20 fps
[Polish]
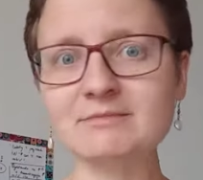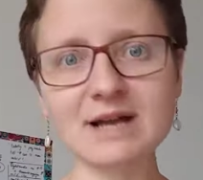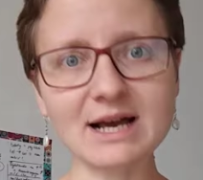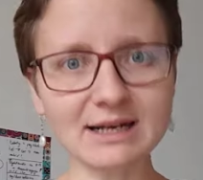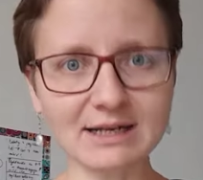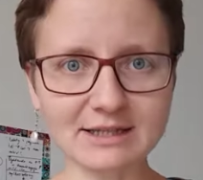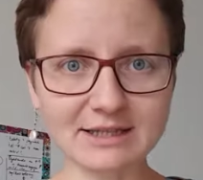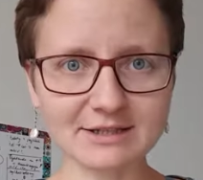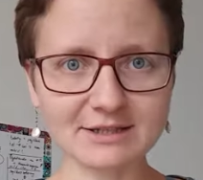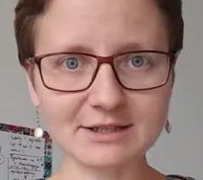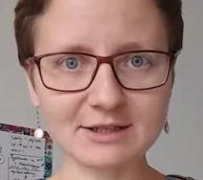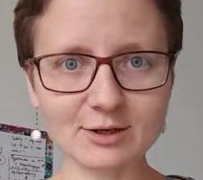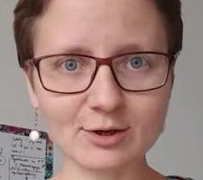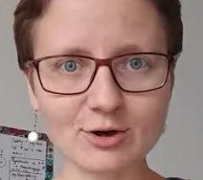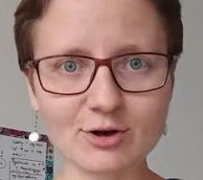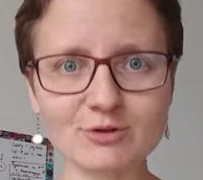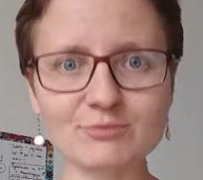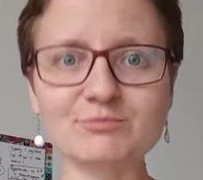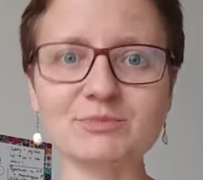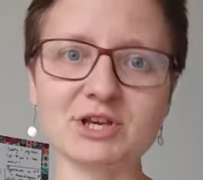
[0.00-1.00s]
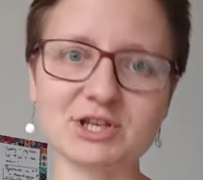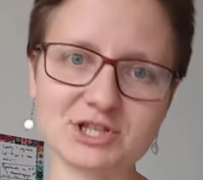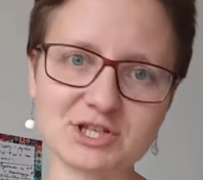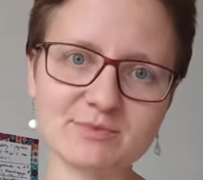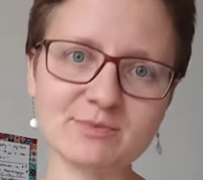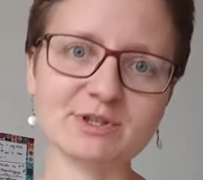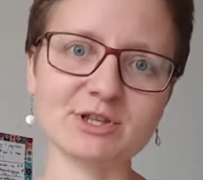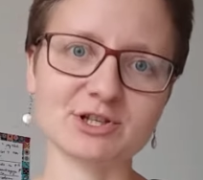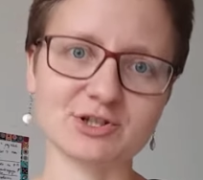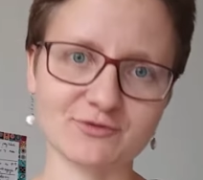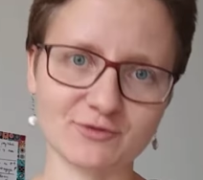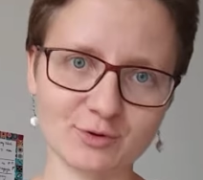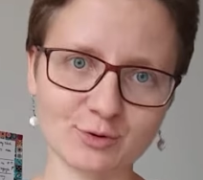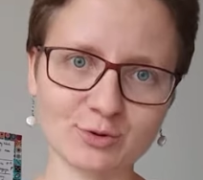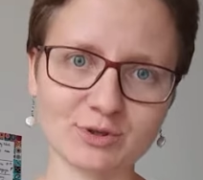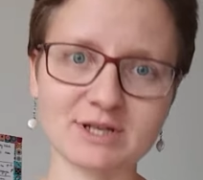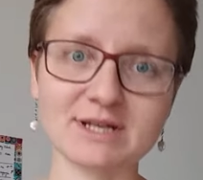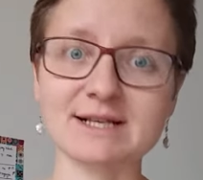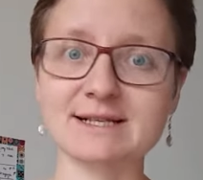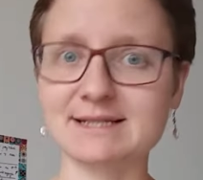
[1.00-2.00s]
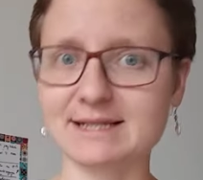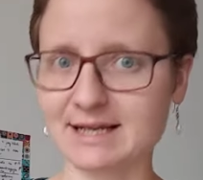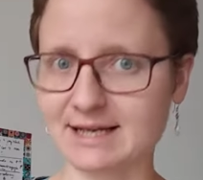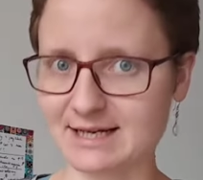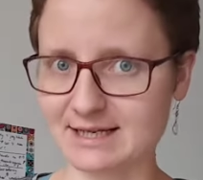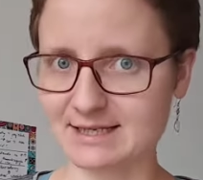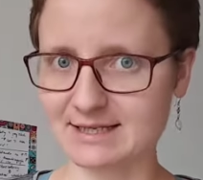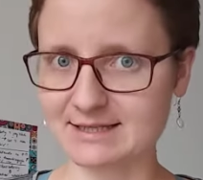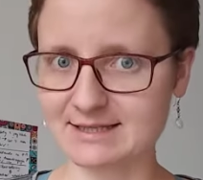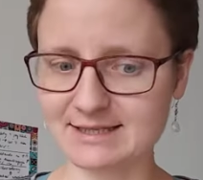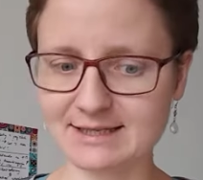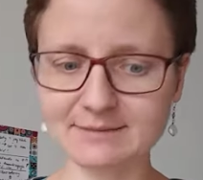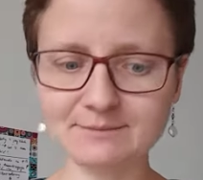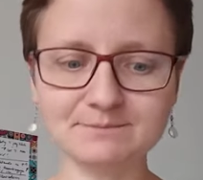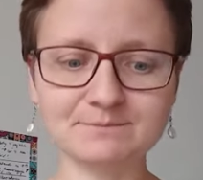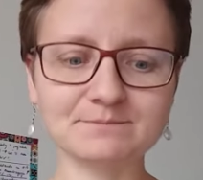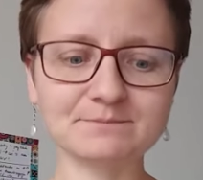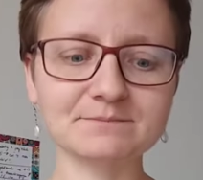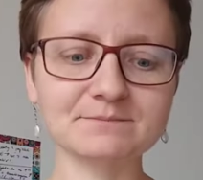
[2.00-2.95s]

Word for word: ale nie tylko, jeździmy też w góry za granicę.